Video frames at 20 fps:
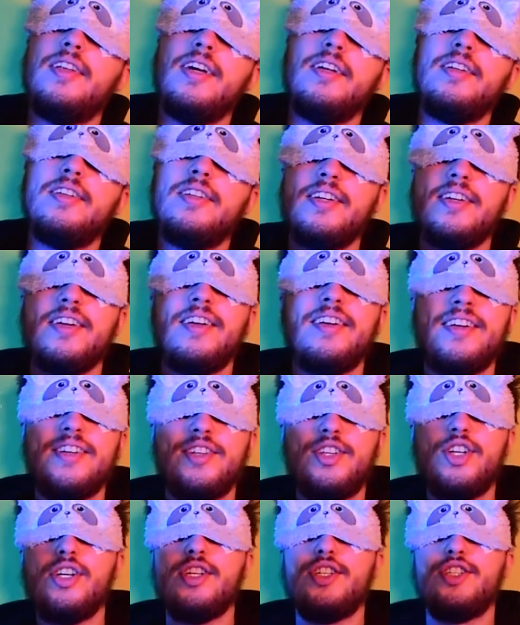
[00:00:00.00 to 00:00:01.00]
Days.
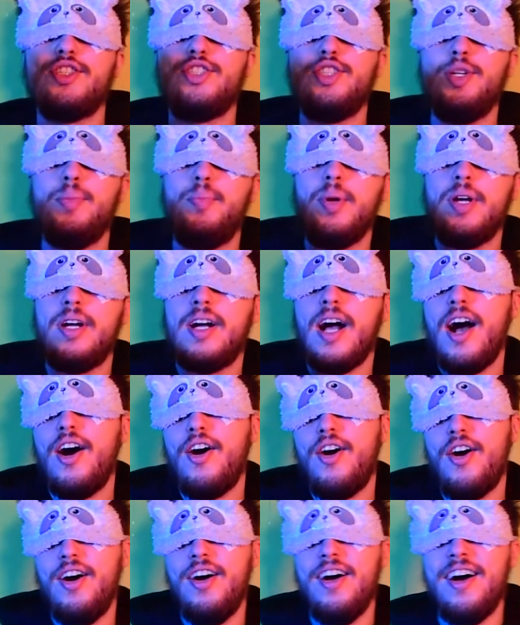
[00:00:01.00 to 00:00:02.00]
To jest
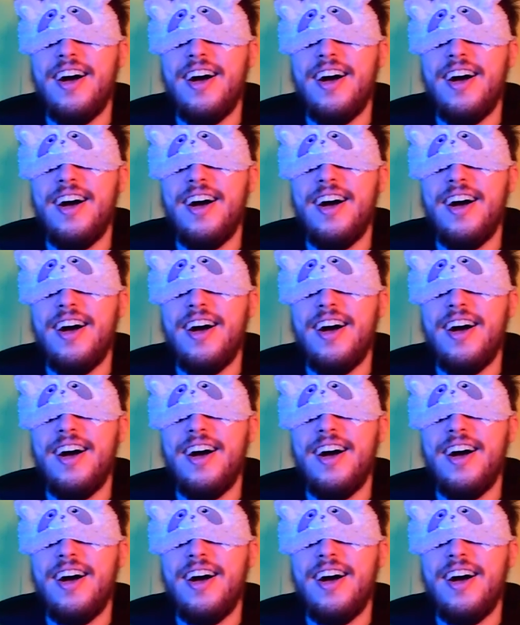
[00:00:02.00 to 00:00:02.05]
Chipikao.